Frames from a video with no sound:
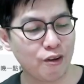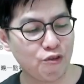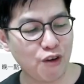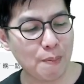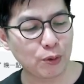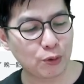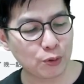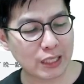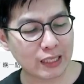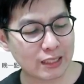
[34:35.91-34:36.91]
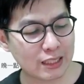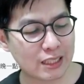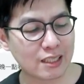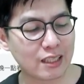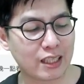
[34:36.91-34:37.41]
奋不顾身的自
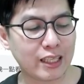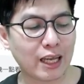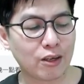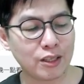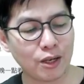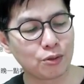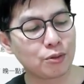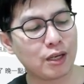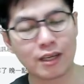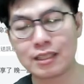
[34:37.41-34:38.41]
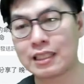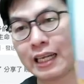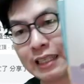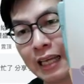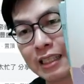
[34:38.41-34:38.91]
己，跌倒了又如何？再
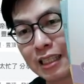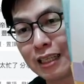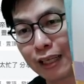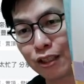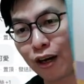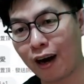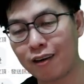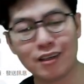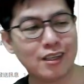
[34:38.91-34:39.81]
站起来就好。